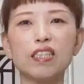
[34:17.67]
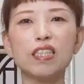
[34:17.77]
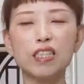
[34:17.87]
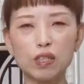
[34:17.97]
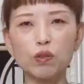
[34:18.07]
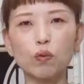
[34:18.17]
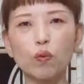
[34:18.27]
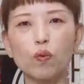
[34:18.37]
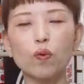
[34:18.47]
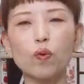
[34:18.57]
身
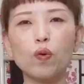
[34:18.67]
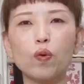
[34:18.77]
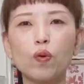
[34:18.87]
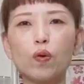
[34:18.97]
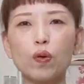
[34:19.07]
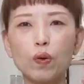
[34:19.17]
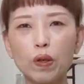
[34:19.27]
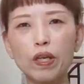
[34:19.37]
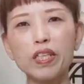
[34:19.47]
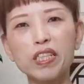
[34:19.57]
長、
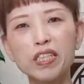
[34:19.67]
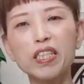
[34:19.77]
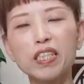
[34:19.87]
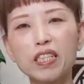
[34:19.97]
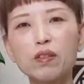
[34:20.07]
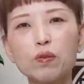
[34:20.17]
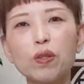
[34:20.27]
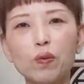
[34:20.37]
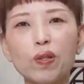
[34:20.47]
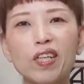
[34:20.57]
平均的な
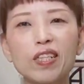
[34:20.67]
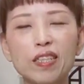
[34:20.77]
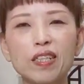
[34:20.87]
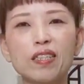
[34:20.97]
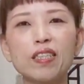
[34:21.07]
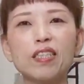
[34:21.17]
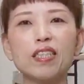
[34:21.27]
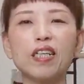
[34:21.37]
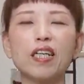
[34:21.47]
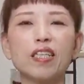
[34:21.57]
腕の長さに
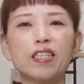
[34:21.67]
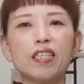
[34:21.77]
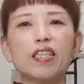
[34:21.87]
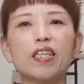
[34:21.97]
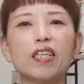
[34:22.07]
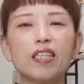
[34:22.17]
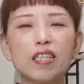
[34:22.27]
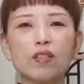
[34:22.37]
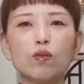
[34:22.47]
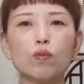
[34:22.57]
近いんじゃないか
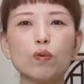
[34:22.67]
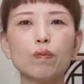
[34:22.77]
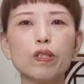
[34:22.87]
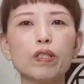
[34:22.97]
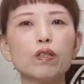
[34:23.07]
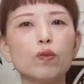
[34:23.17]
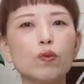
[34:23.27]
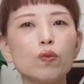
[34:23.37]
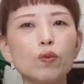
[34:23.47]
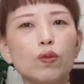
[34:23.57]
なと思います。で
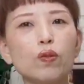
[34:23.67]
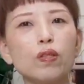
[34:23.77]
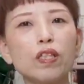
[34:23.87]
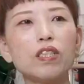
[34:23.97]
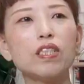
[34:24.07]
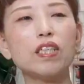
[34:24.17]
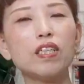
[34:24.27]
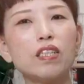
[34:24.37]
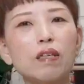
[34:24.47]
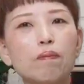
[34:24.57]
その人たち
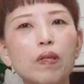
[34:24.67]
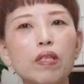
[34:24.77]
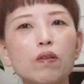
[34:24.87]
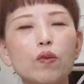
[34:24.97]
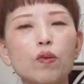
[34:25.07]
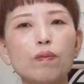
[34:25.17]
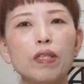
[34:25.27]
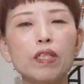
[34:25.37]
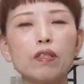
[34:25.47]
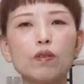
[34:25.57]
がやっぱりお
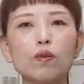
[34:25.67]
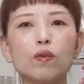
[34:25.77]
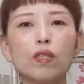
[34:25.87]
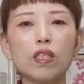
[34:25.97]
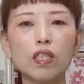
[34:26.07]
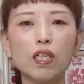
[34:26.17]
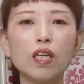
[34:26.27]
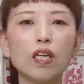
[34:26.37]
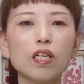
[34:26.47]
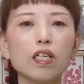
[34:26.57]
嫁に行く時に
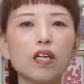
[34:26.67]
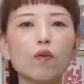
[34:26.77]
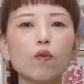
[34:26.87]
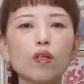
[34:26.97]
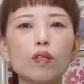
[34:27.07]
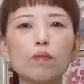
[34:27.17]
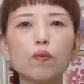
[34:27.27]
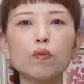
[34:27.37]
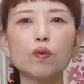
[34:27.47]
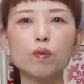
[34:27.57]
結構着
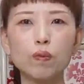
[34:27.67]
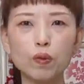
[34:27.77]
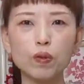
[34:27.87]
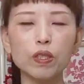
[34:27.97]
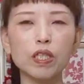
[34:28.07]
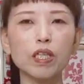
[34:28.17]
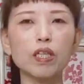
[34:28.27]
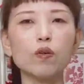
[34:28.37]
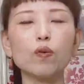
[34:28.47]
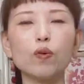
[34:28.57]
物を持っ
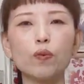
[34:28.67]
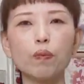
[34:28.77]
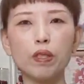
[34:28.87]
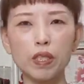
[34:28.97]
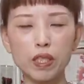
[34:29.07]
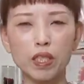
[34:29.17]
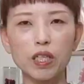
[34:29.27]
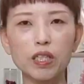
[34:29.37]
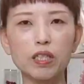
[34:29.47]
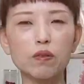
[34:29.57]
てお嫁に行
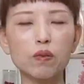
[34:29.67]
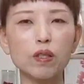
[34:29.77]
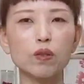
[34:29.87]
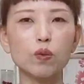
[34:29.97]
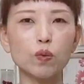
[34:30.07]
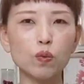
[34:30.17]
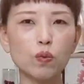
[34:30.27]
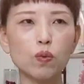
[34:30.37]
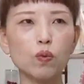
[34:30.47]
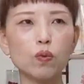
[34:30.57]
かれたので、そ
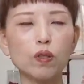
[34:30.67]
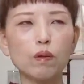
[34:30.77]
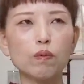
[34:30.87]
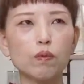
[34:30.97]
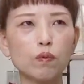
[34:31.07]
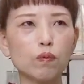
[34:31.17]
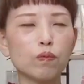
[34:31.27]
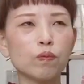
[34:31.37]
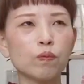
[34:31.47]
の多分